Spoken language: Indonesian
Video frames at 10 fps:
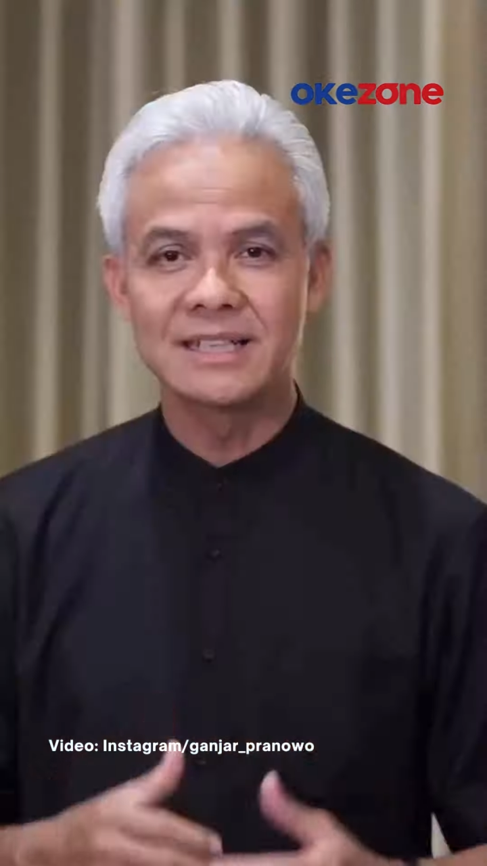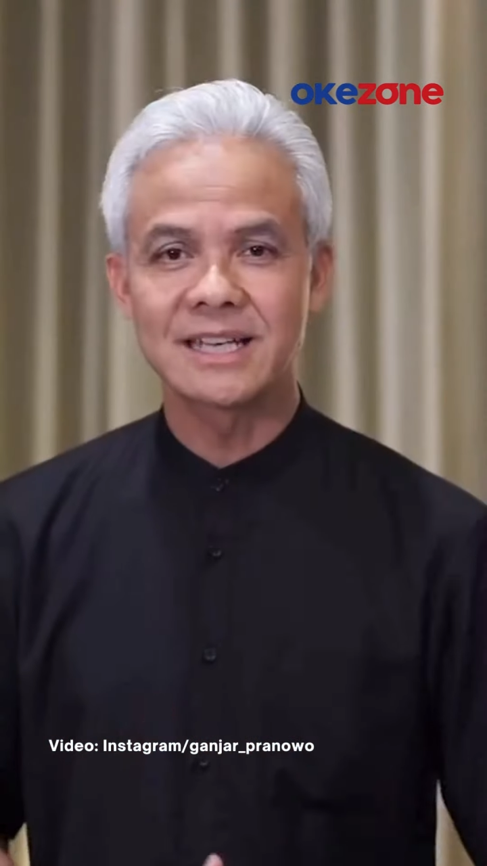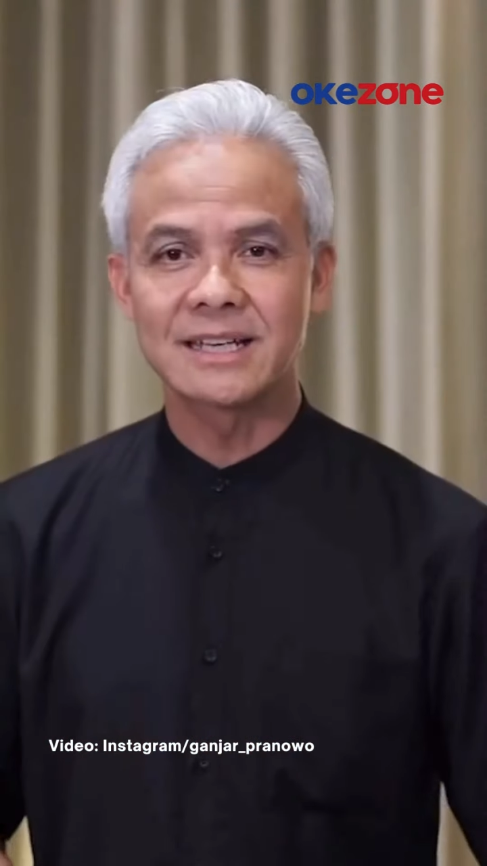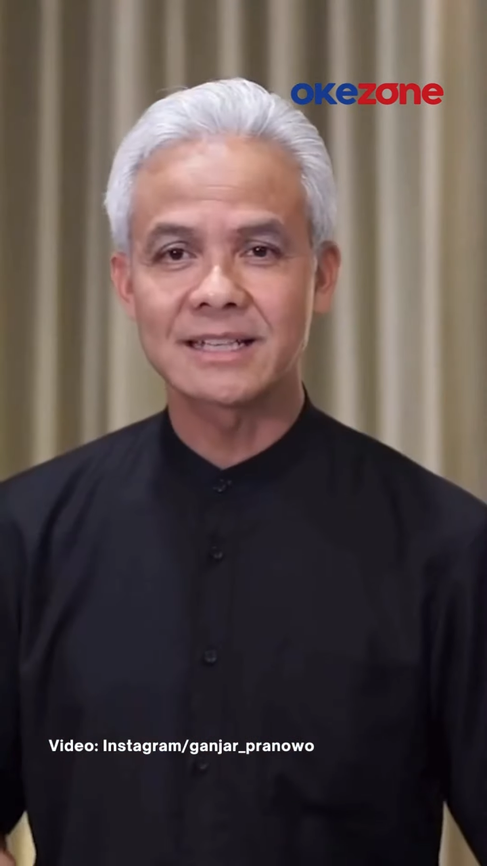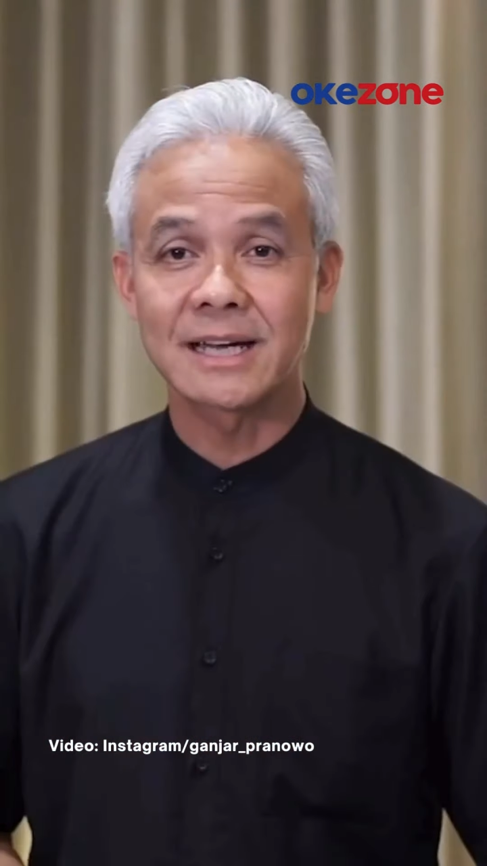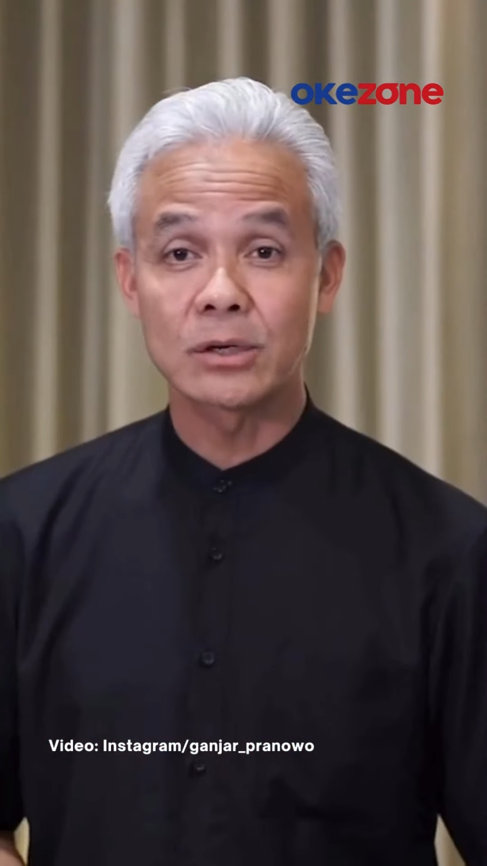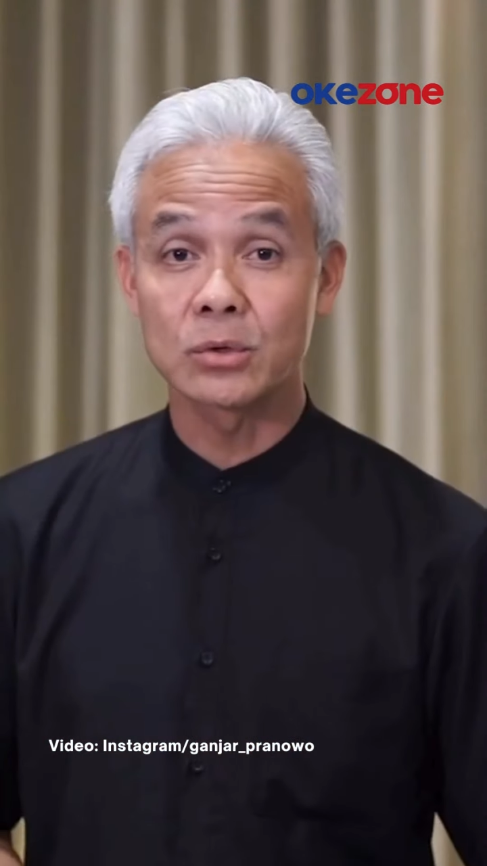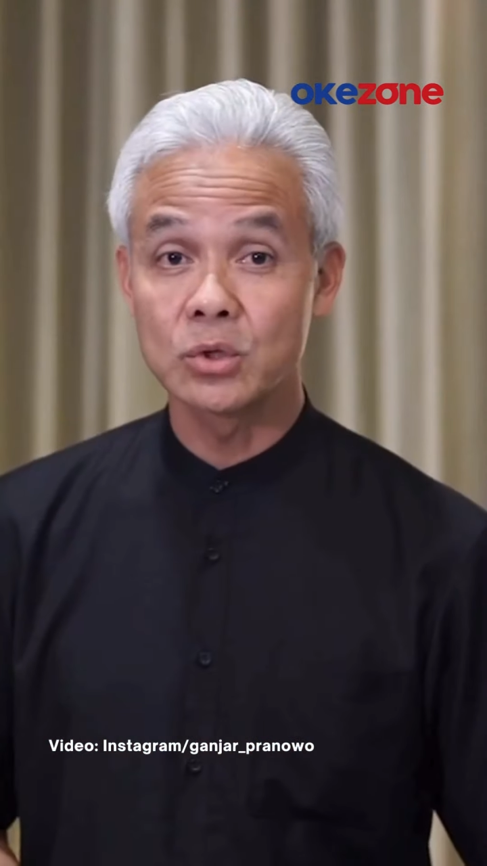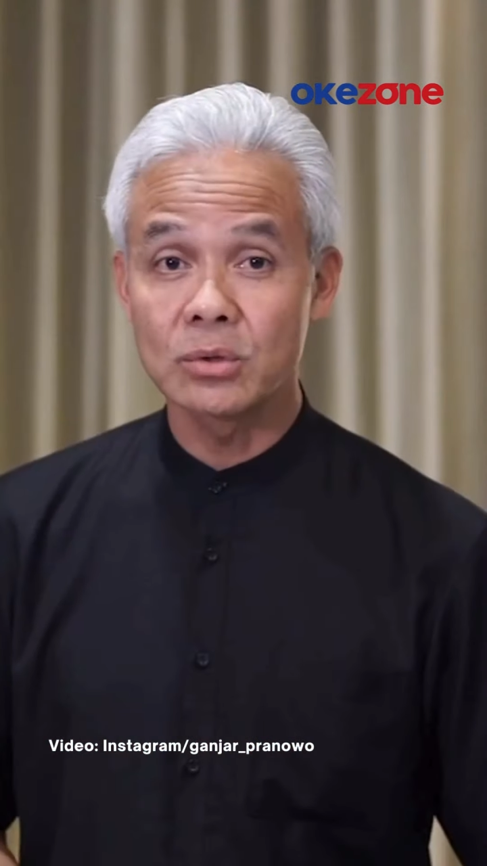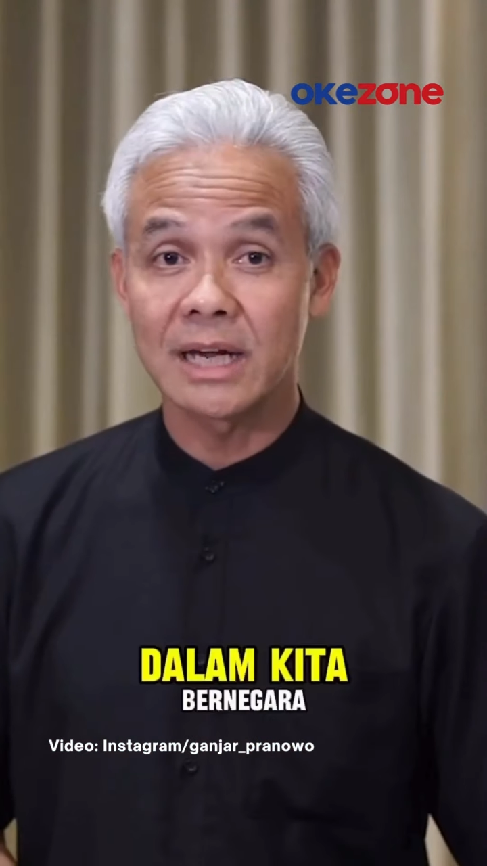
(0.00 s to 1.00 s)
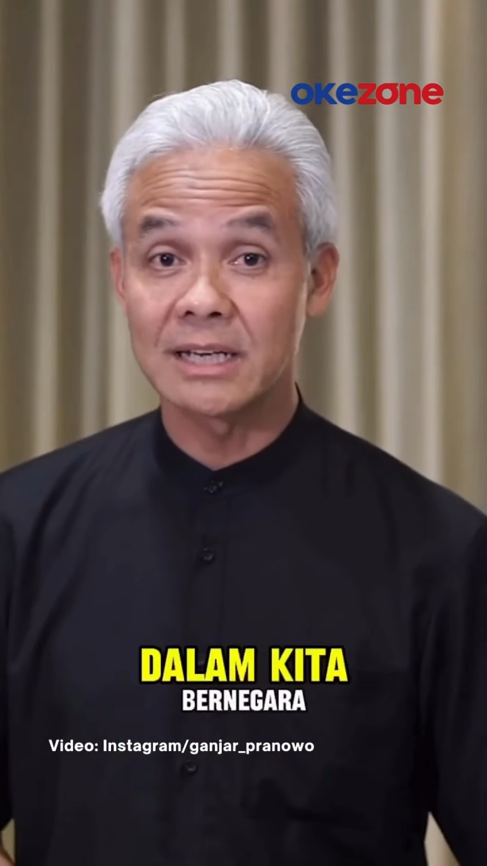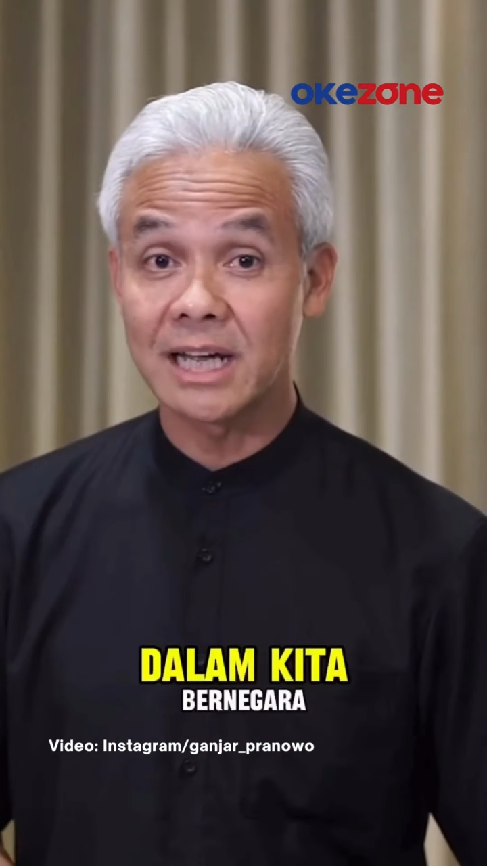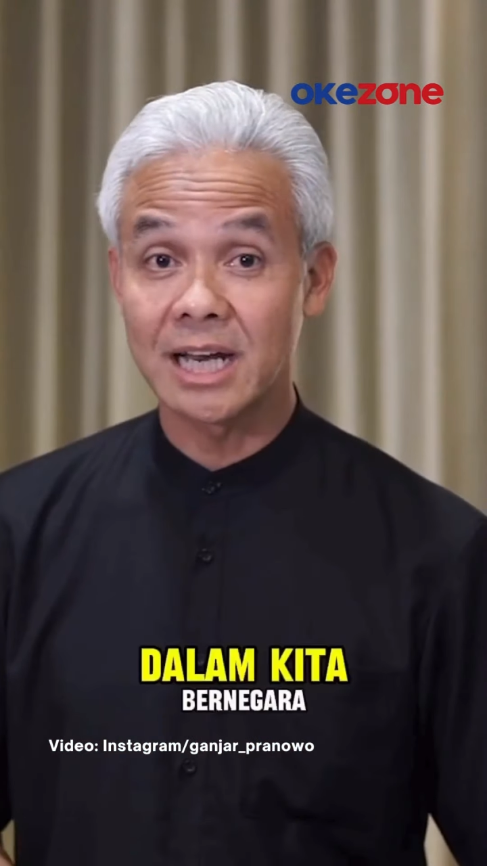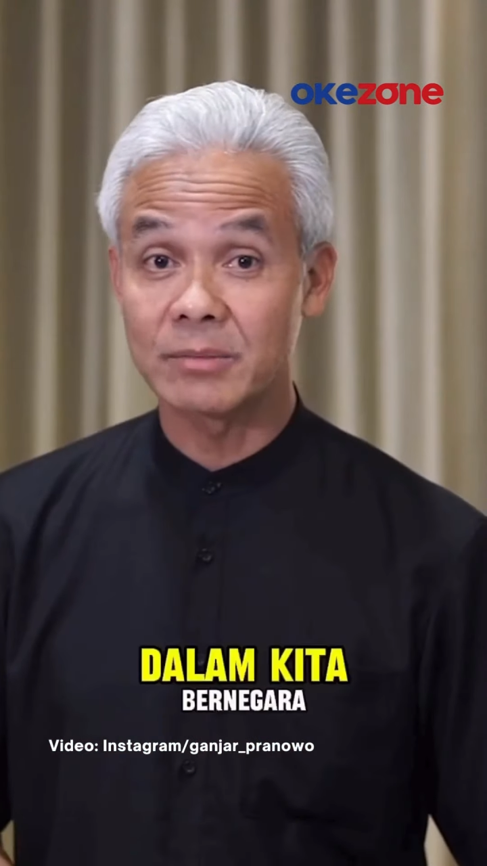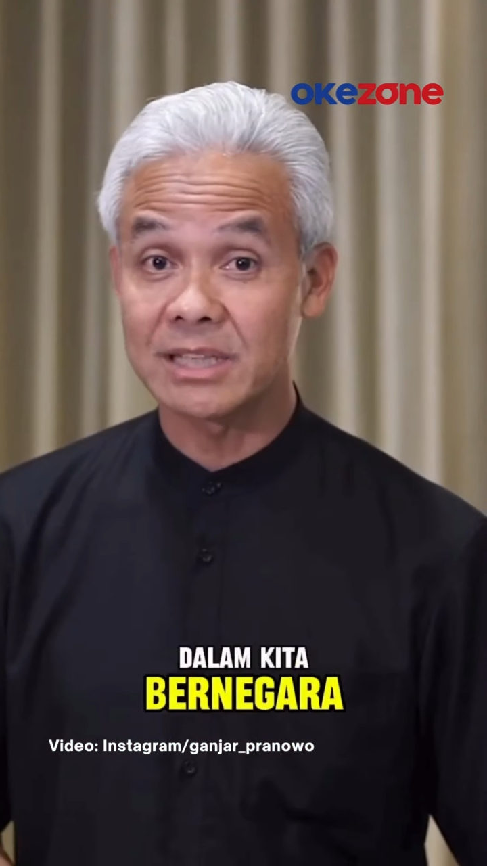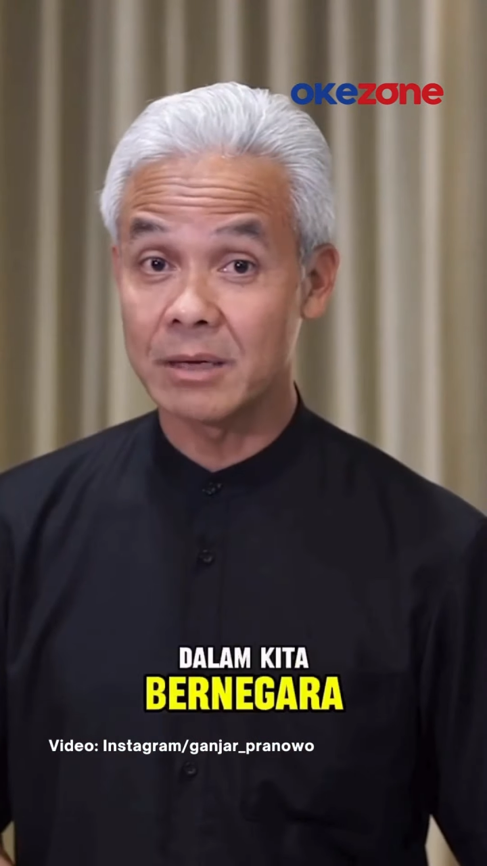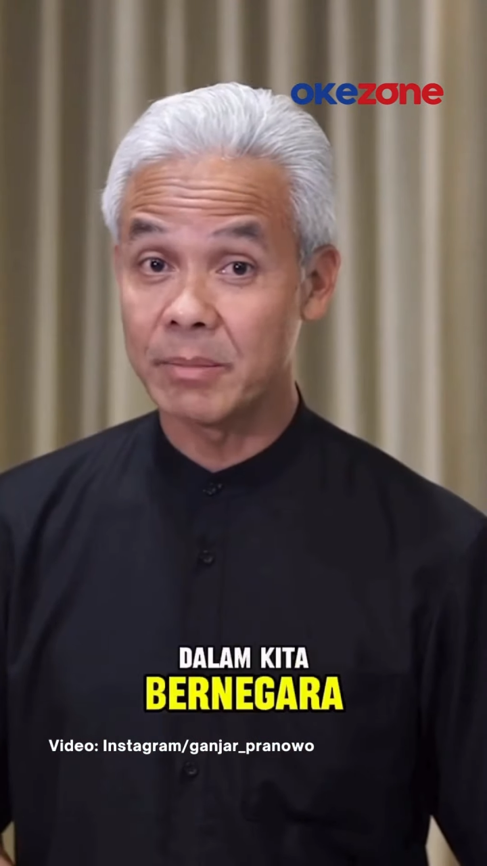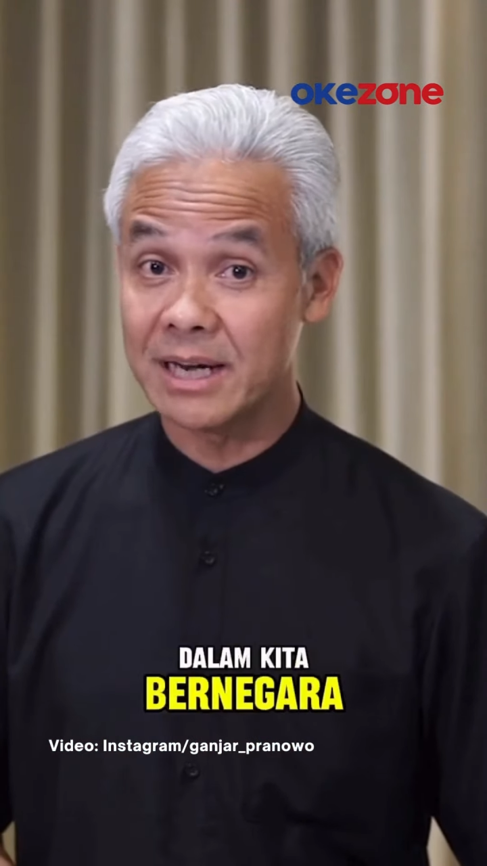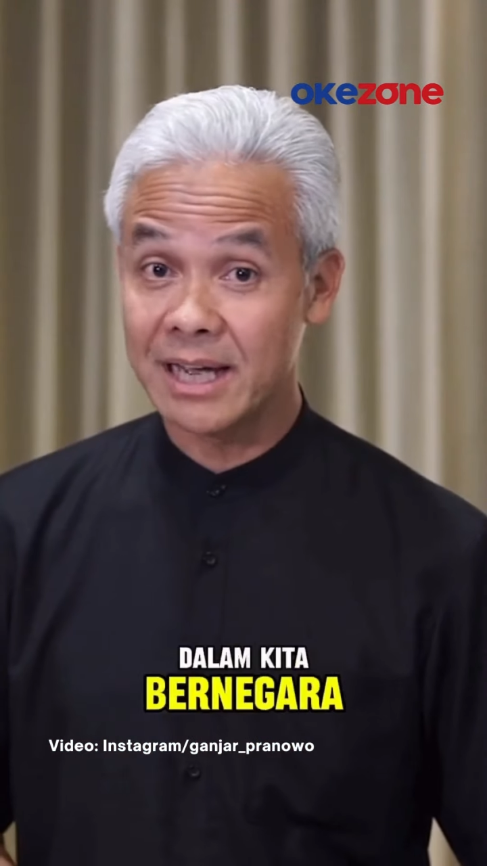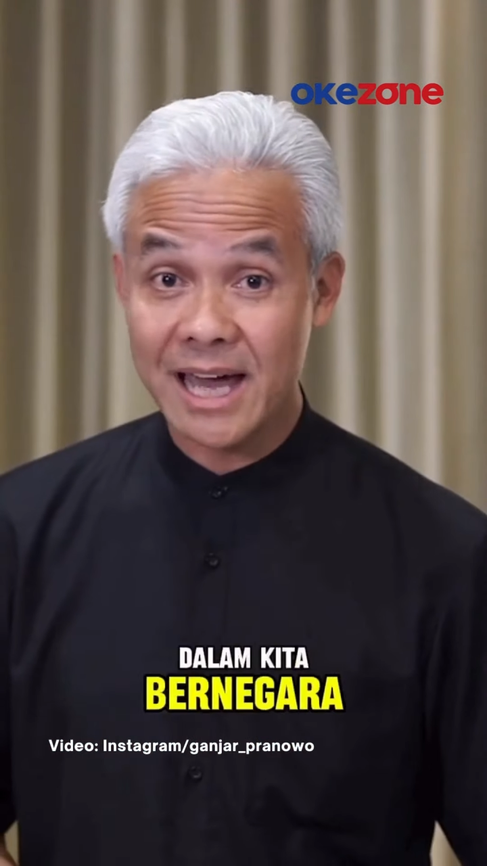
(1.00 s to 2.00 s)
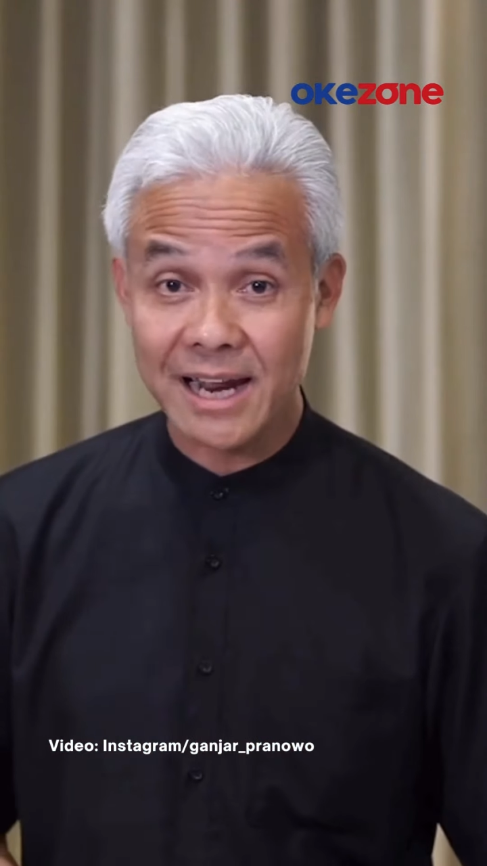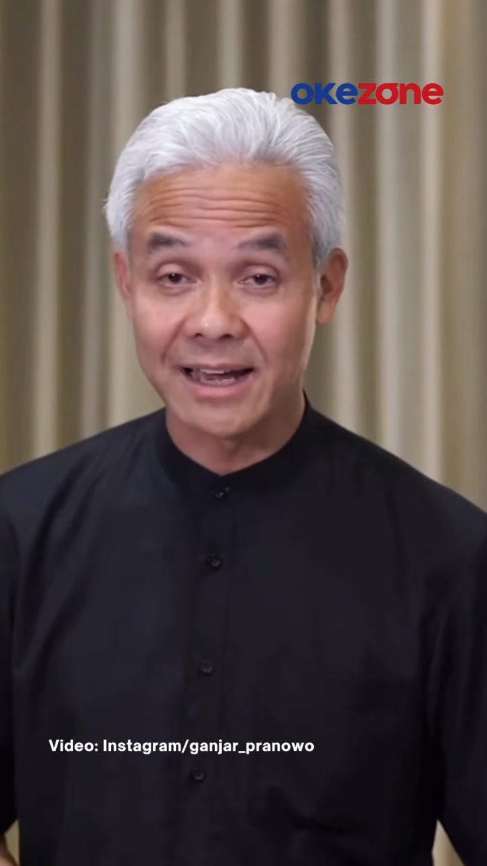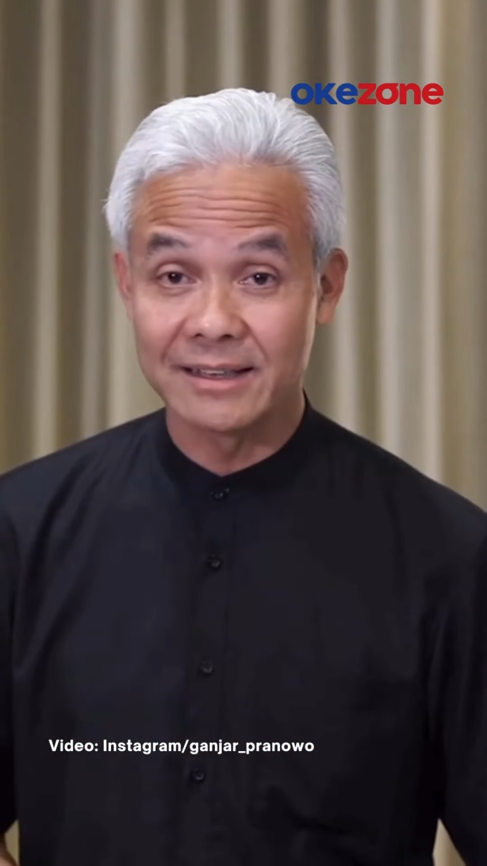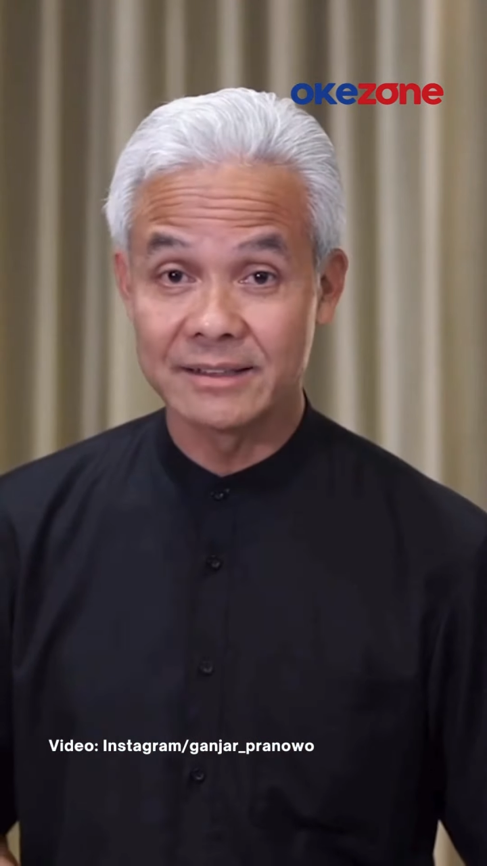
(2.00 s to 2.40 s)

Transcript: dijadikan rujukan dalam kita bernegara?